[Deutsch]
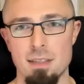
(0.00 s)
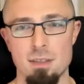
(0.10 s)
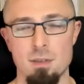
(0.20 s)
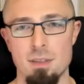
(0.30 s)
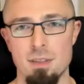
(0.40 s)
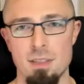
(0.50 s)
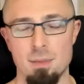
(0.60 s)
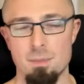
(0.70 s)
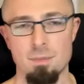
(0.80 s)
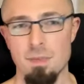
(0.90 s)
Also das
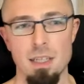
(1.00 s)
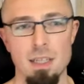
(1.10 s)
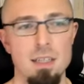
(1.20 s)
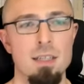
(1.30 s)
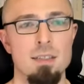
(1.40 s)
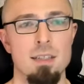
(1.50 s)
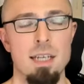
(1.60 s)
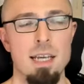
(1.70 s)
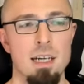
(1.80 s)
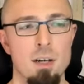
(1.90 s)
ähm, ist dann
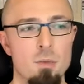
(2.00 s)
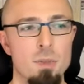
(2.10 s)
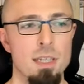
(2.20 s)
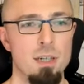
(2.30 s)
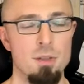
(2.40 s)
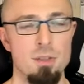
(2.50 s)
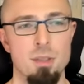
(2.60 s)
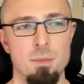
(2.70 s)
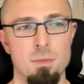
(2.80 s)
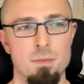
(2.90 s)
eher auch wieder aus
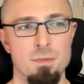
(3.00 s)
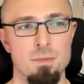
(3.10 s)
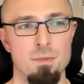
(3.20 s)
einem